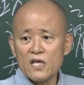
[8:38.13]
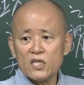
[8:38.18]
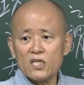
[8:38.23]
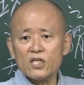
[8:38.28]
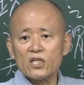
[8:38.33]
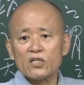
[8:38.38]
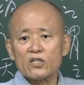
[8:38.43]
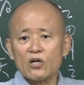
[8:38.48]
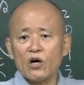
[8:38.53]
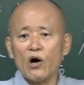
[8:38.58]

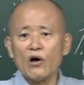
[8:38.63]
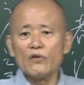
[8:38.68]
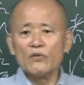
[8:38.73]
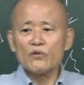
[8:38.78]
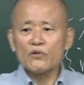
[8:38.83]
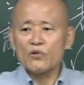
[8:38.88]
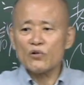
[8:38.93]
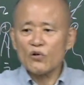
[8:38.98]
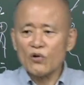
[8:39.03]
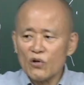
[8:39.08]
이
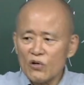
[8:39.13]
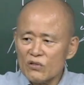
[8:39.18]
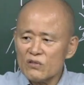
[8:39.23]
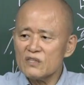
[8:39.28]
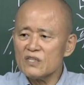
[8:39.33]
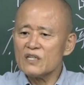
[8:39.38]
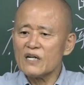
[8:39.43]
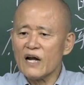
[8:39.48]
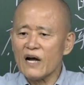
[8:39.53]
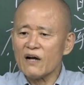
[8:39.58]

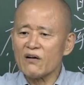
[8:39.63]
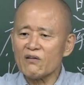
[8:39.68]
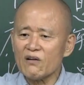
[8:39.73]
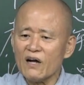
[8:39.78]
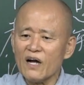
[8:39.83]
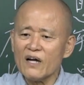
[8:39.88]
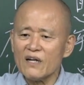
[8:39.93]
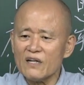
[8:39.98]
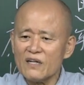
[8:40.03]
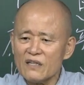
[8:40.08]
건곤이라고
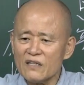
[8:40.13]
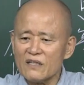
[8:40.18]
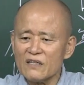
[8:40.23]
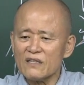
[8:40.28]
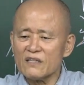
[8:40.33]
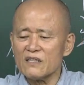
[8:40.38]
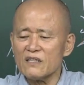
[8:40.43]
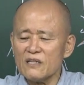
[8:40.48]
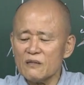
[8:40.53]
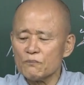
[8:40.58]
하는
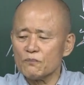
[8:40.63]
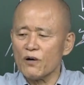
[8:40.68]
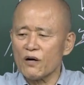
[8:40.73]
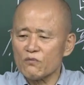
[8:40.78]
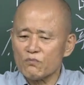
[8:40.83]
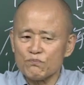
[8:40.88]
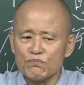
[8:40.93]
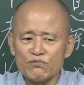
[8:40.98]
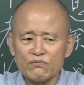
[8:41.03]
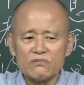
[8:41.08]
이
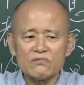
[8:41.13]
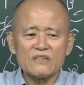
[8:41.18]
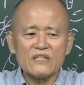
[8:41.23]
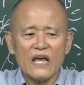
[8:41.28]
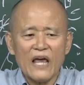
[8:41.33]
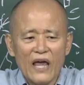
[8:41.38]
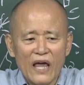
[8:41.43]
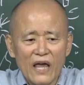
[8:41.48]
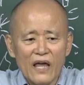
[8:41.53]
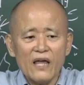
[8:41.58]

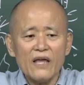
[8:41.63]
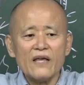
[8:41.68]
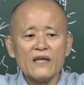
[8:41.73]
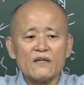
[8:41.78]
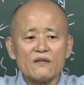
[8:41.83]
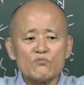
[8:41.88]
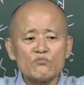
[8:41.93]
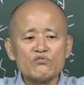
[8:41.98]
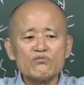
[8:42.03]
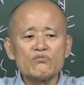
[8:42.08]
병풍의
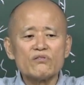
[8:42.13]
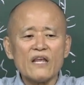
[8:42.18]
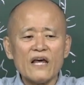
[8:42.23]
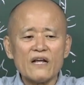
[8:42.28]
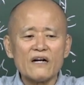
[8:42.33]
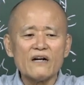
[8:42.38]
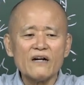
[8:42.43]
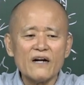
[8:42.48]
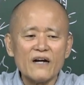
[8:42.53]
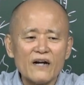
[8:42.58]

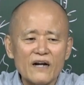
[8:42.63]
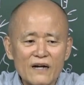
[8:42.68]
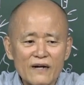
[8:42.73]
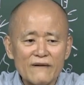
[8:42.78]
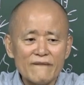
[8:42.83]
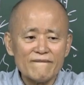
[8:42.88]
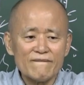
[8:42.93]
무대를